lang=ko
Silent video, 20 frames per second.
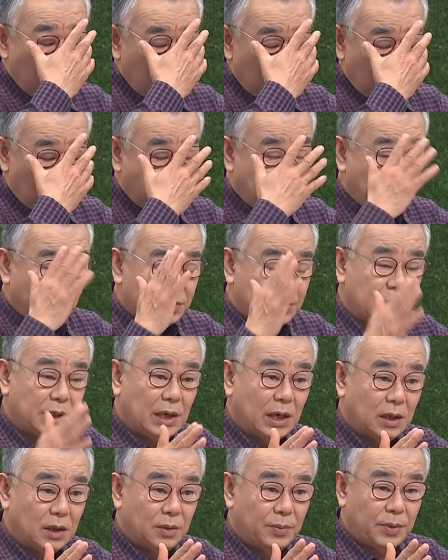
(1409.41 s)

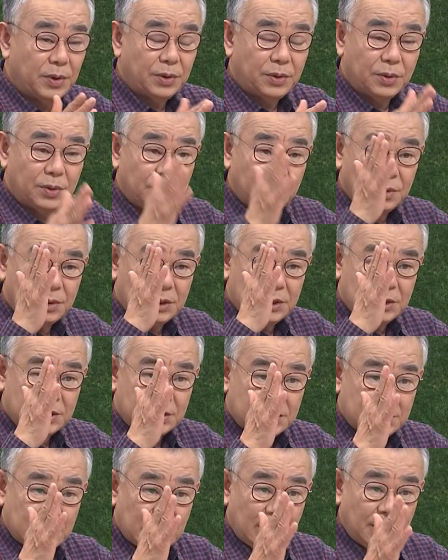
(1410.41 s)
기복신앙을 버리고
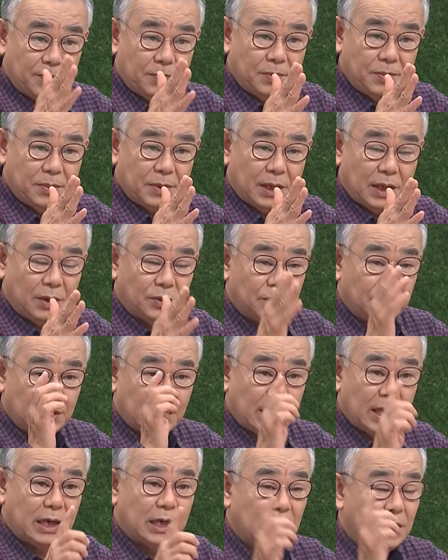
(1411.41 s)
참다운
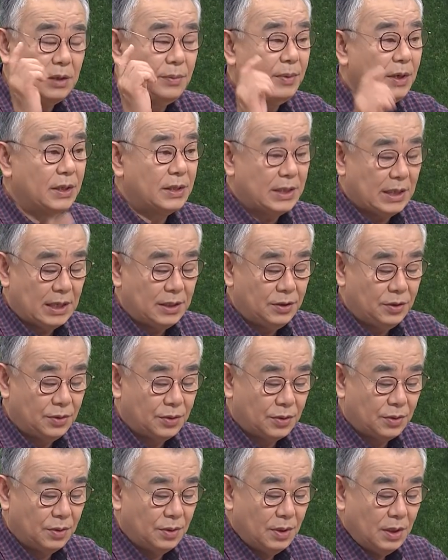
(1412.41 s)
하나님의
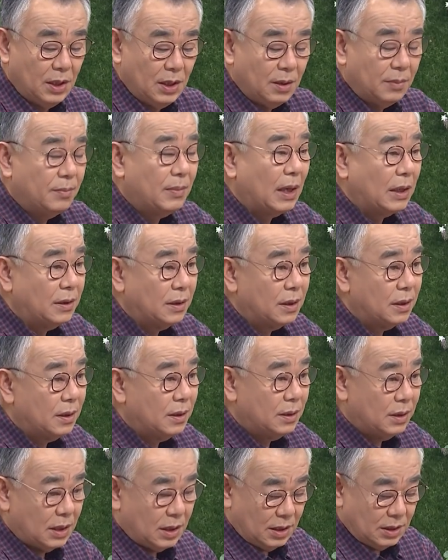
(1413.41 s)
자녀로
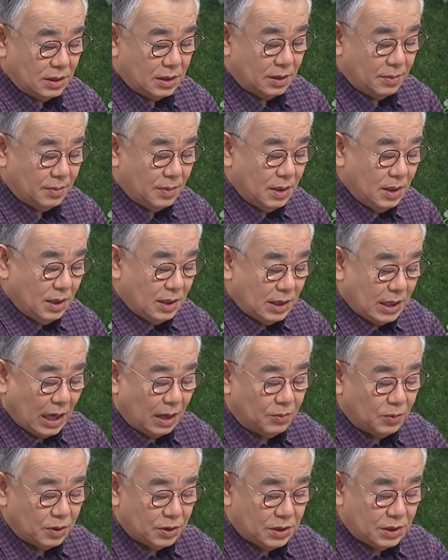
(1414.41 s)
만드는데 이제
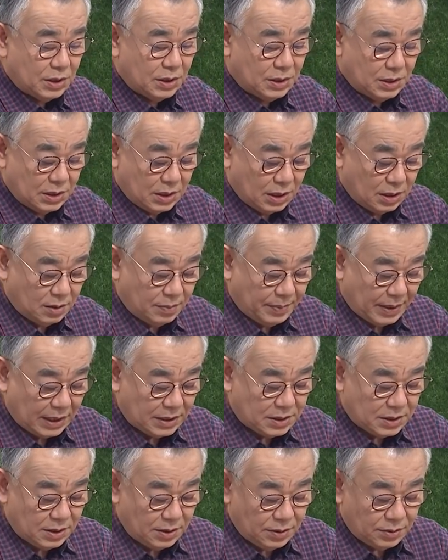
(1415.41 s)
나머지 인생을
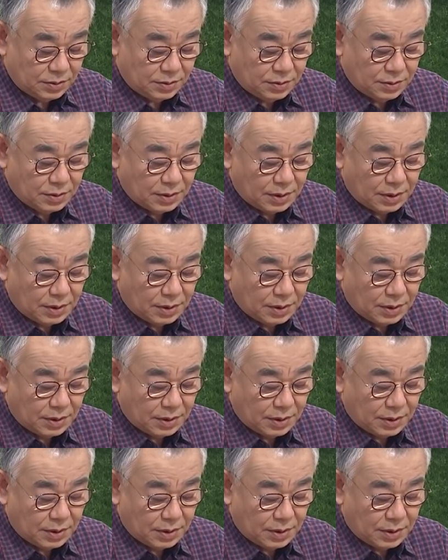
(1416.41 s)
바치려고